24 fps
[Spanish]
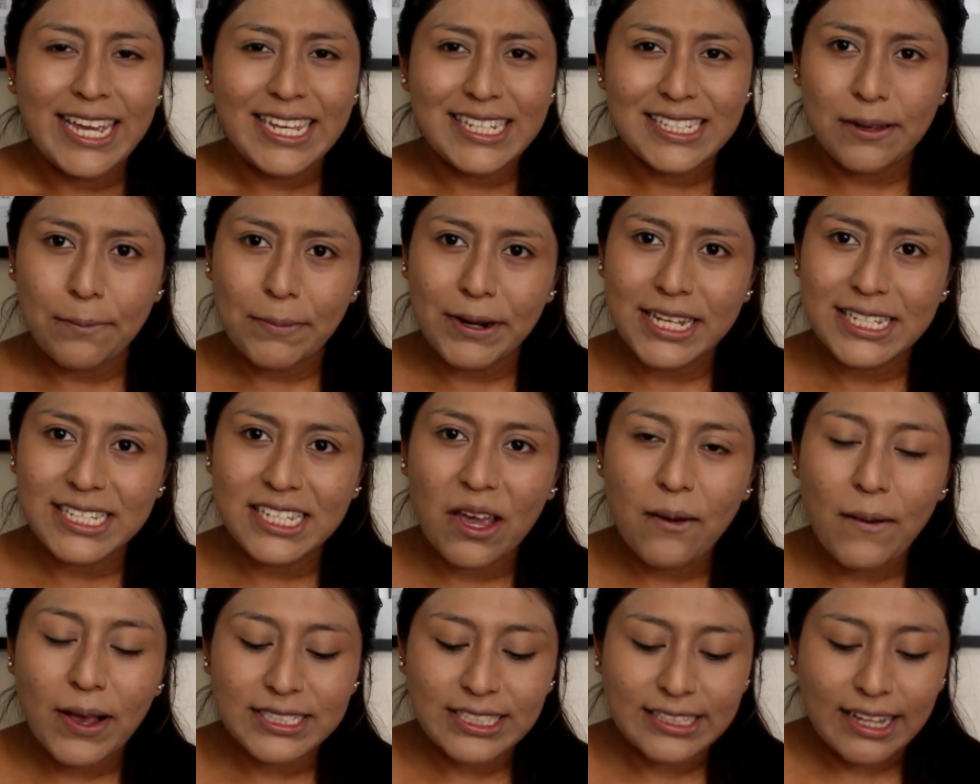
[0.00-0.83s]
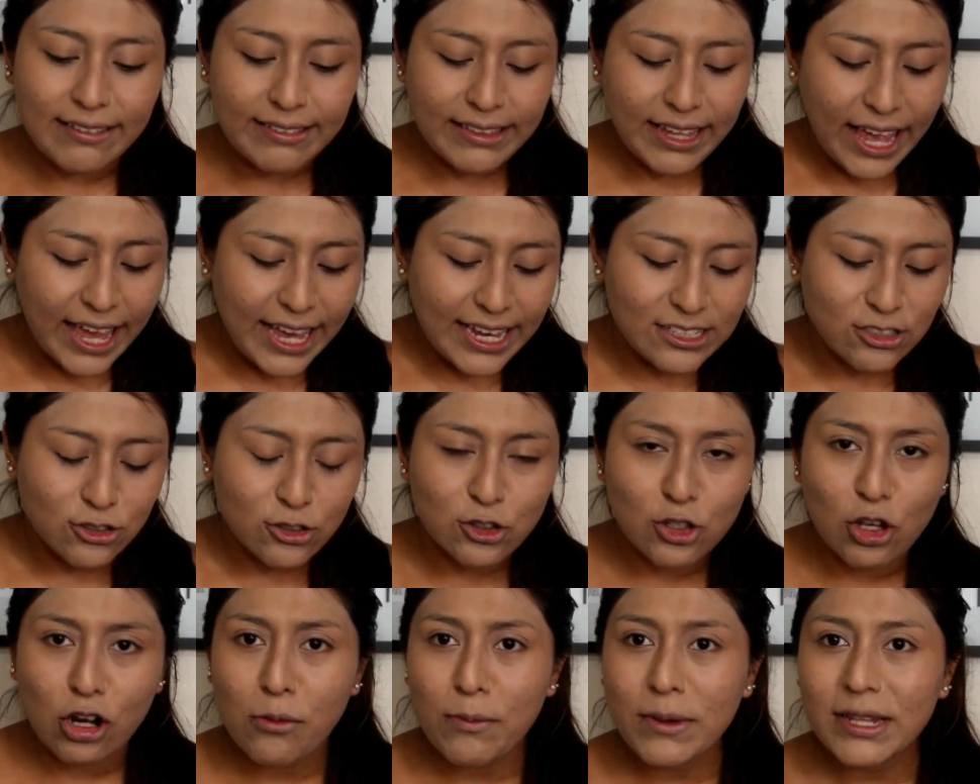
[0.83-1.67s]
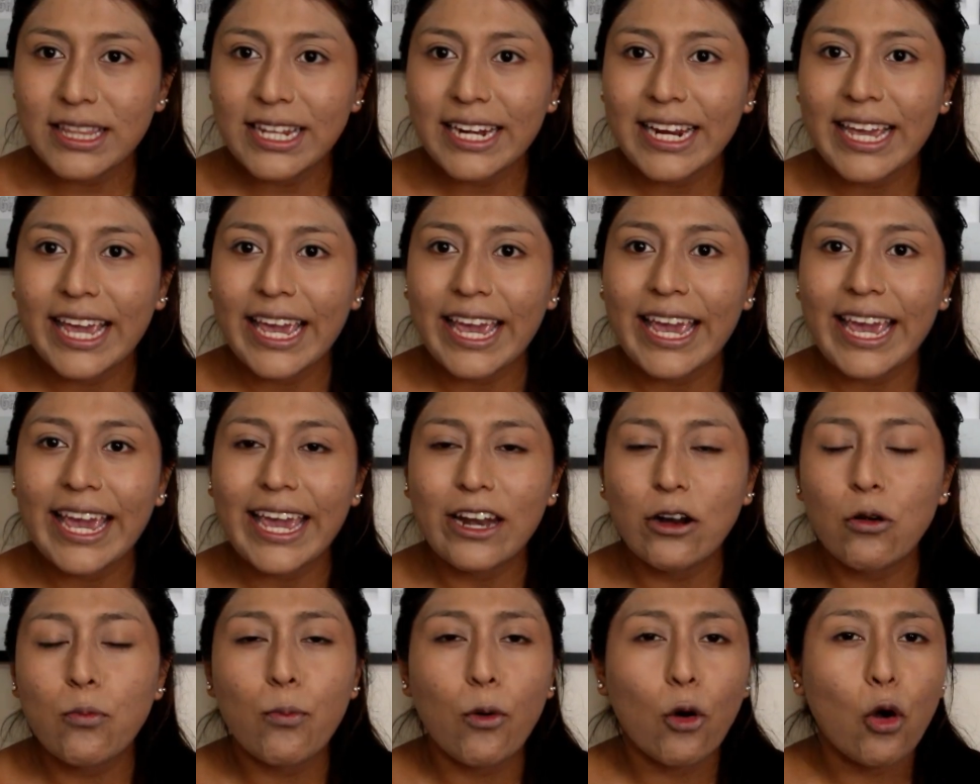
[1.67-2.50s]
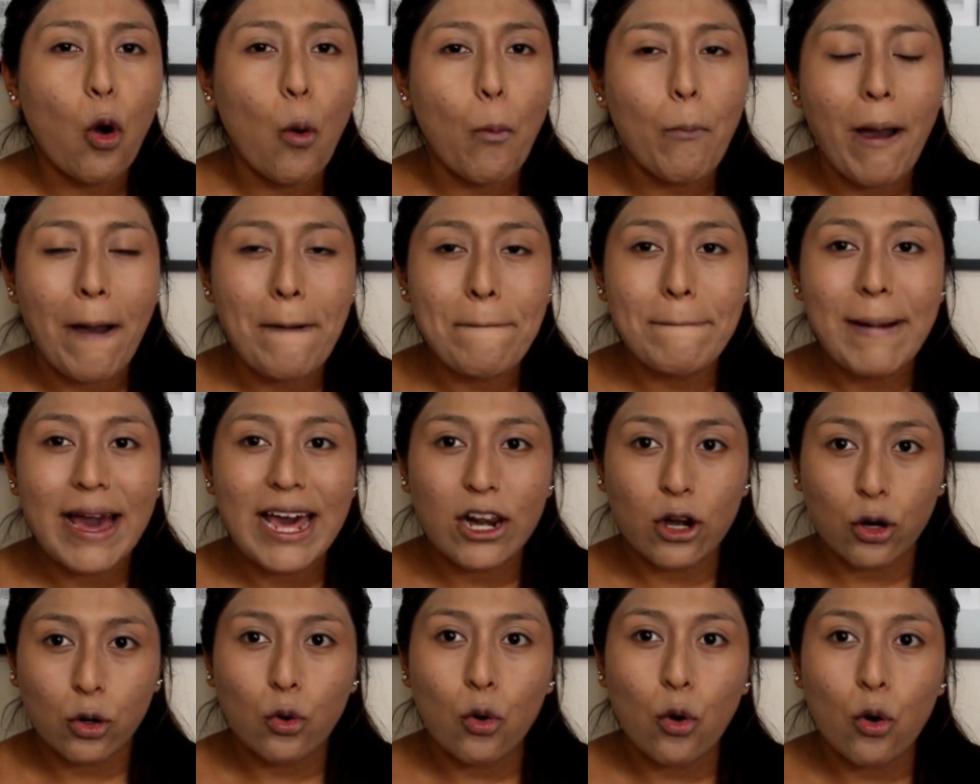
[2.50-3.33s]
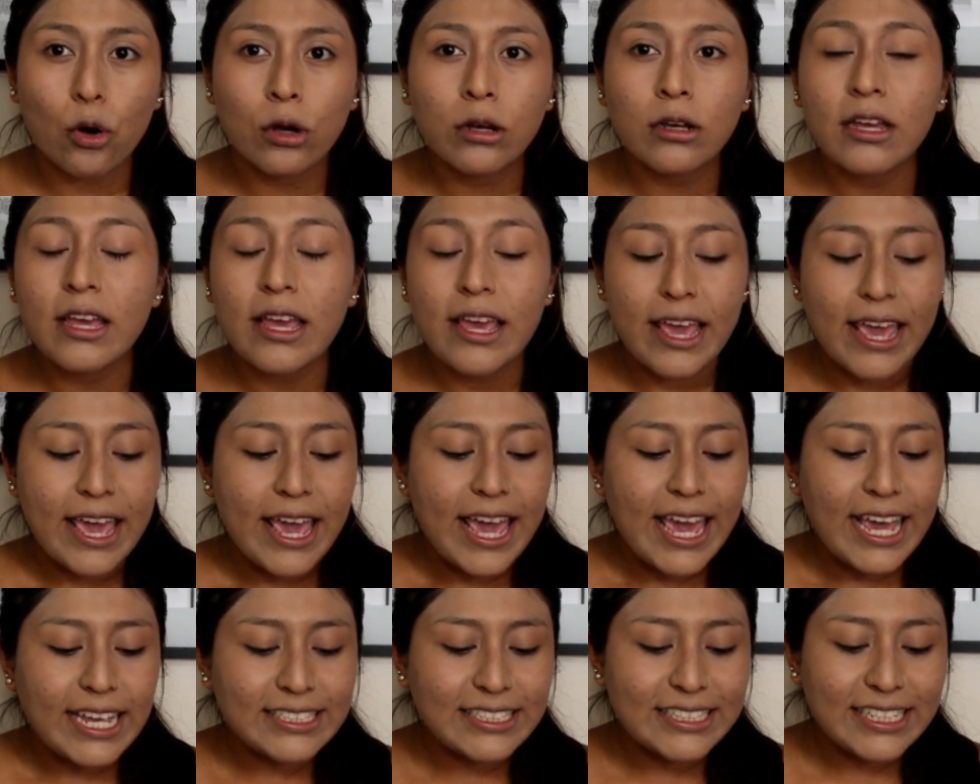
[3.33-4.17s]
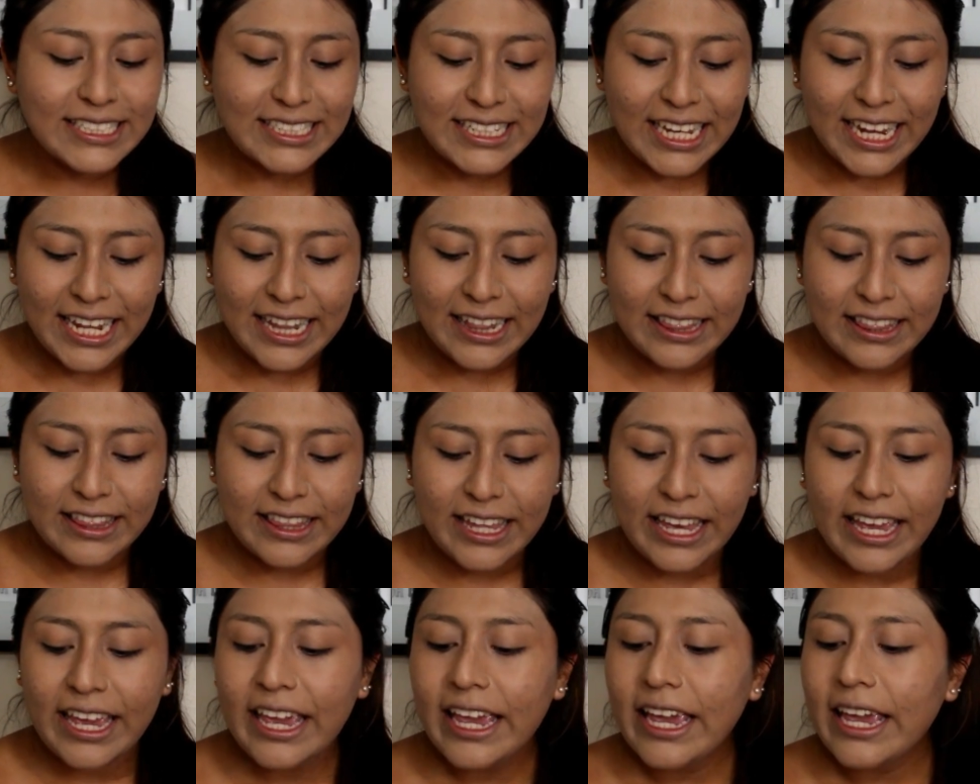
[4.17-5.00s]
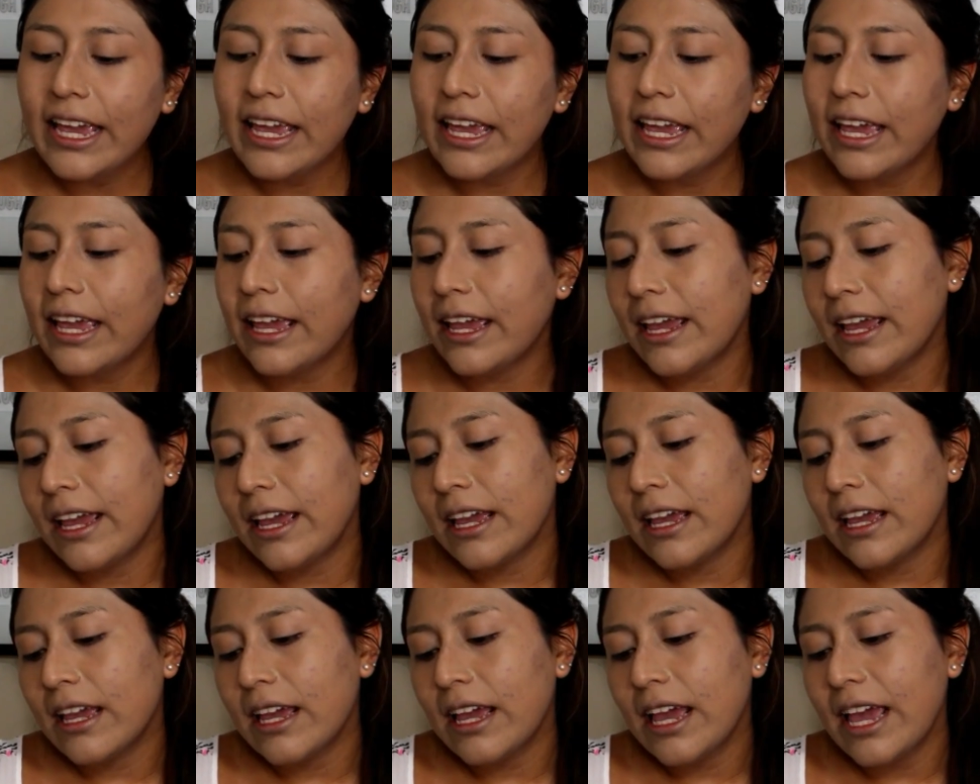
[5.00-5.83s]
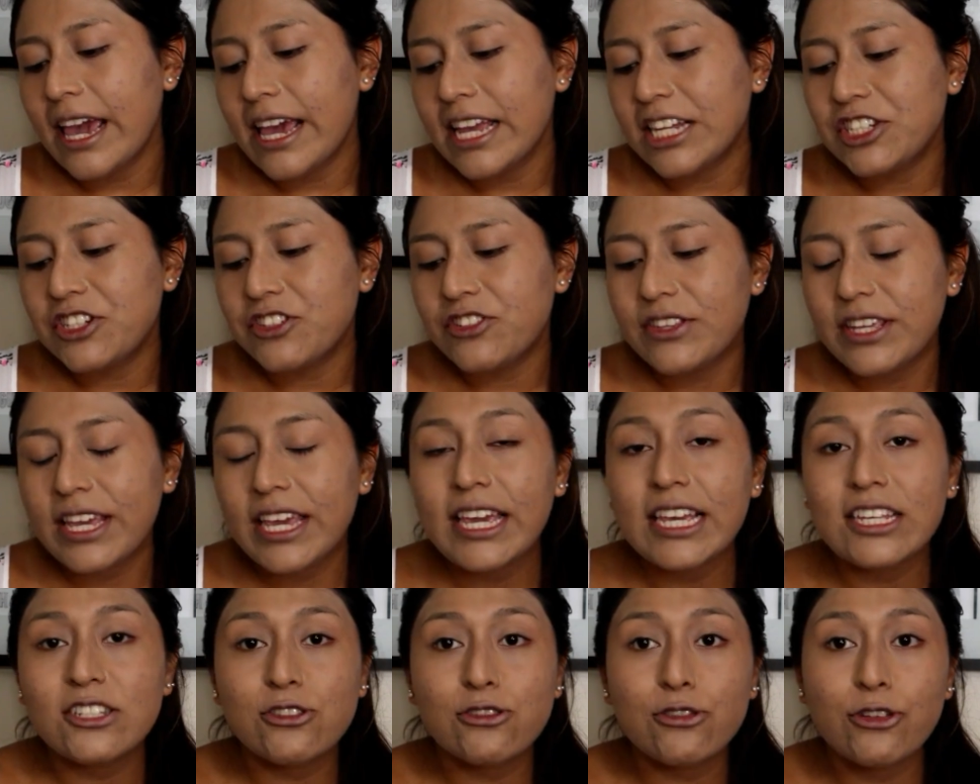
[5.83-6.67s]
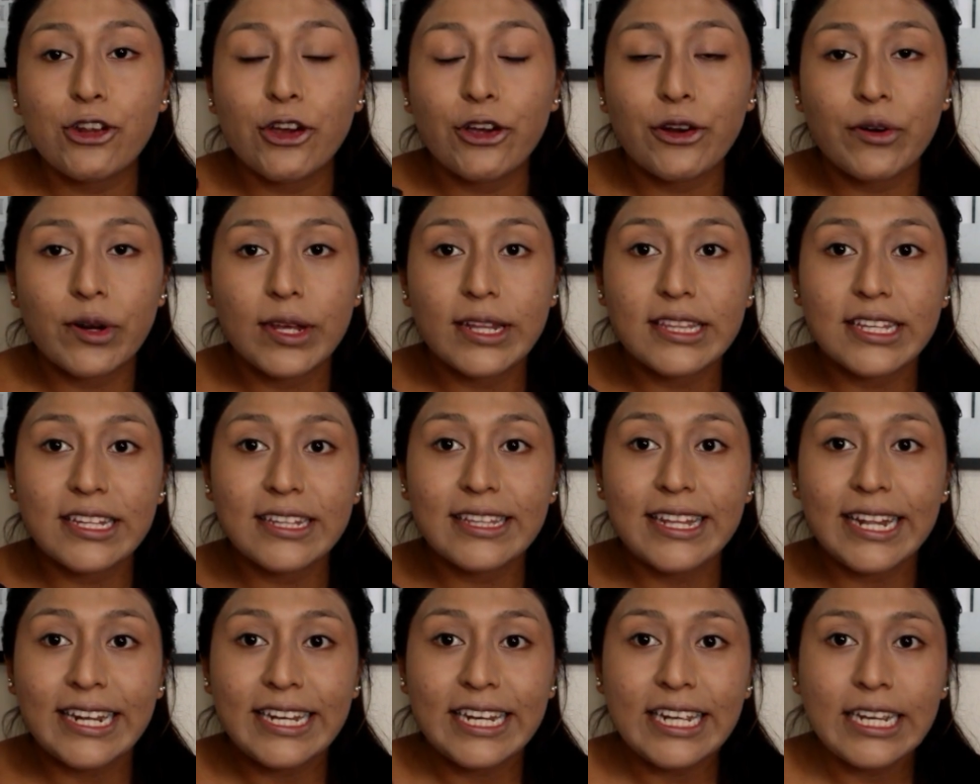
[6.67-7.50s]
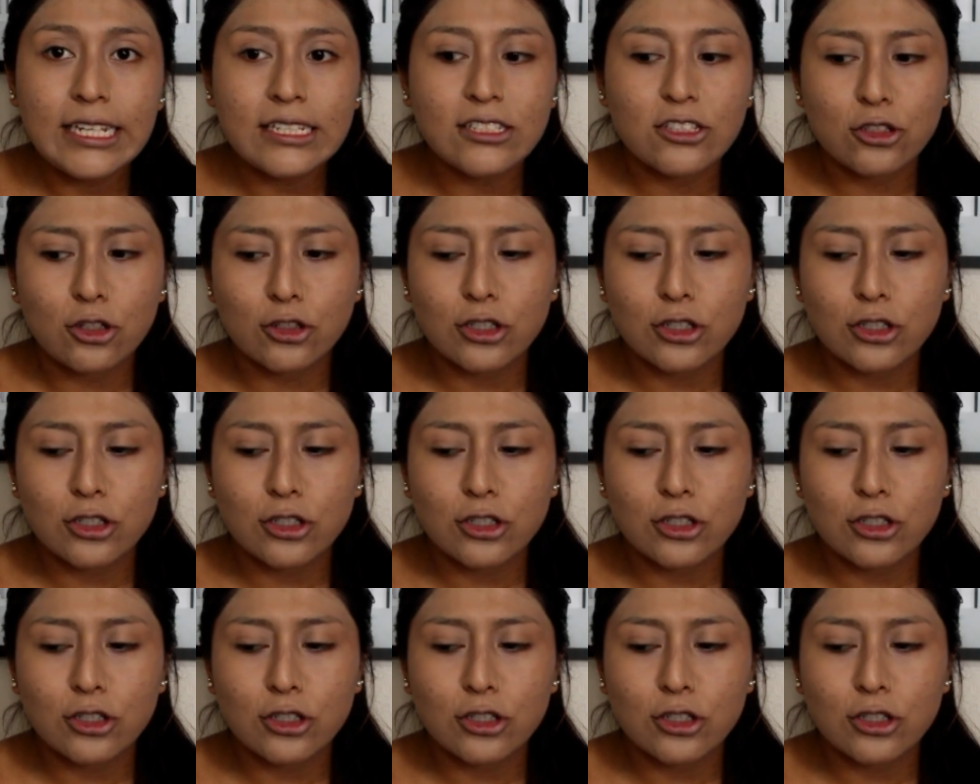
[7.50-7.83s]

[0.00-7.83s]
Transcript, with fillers: Y se parecía bastante a esto, solamente que era un poco más marrón. Este es el de HD eh, Studio Grinding de NYX.